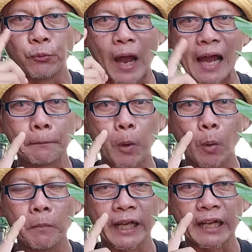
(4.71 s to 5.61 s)
ฟังผ
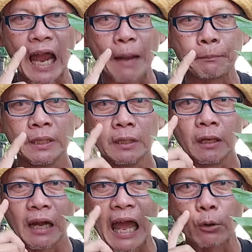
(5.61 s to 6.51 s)
มเลยครับ
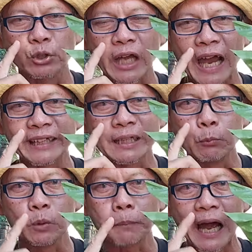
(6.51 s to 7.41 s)
เราใช้ส
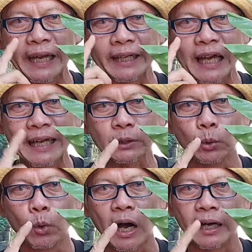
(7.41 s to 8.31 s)
มุนไพรใกล้
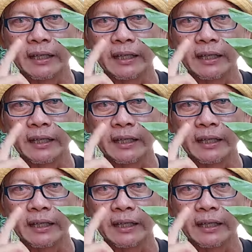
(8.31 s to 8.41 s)
ตัว